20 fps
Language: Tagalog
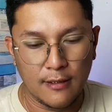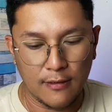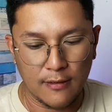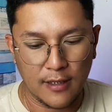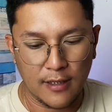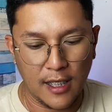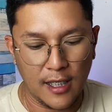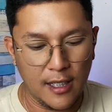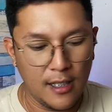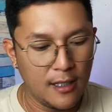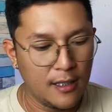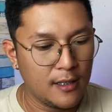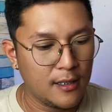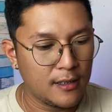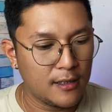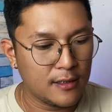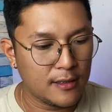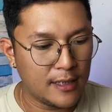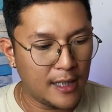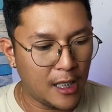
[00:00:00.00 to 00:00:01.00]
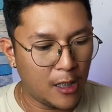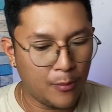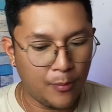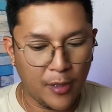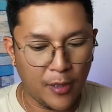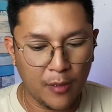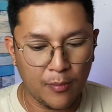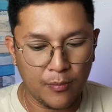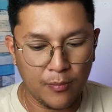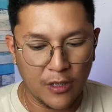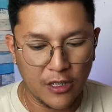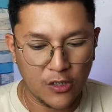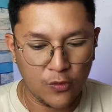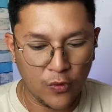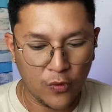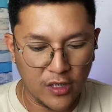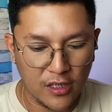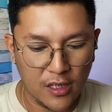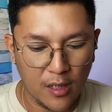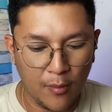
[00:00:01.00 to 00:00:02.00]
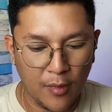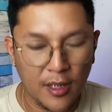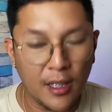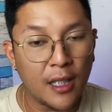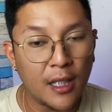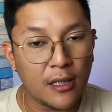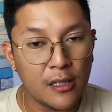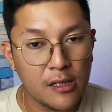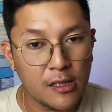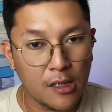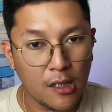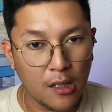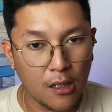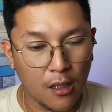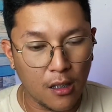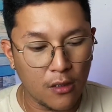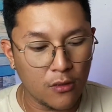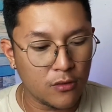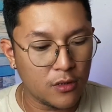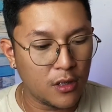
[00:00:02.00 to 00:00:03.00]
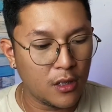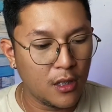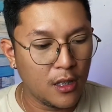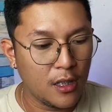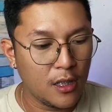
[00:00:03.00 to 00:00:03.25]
Okay? Now, pag switch naman natin sa ground,